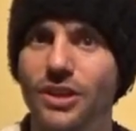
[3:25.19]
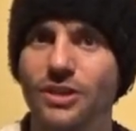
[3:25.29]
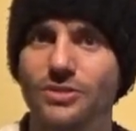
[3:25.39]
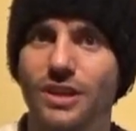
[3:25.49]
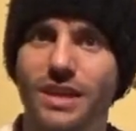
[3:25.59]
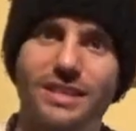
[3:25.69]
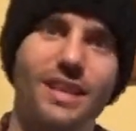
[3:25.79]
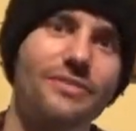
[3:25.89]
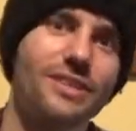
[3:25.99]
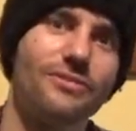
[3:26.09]
sondern ich
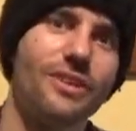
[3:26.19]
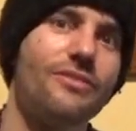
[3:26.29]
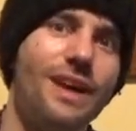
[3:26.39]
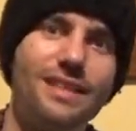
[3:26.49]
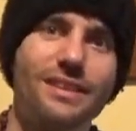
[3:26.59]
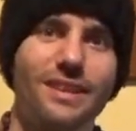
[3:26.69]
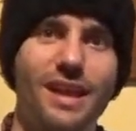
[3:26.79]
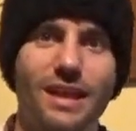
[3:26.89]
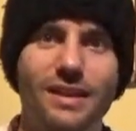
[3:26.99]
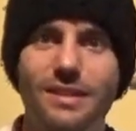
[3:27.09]
darf es einfach
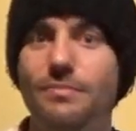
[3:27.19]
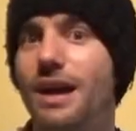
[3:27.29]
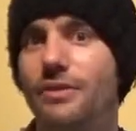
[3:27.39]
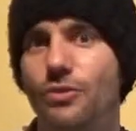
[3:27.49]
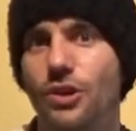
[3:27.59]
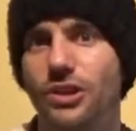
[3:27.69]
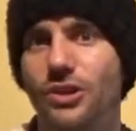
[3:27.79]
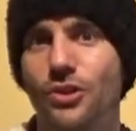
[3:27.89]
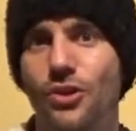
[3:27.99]
weitertragen in meinen Worten.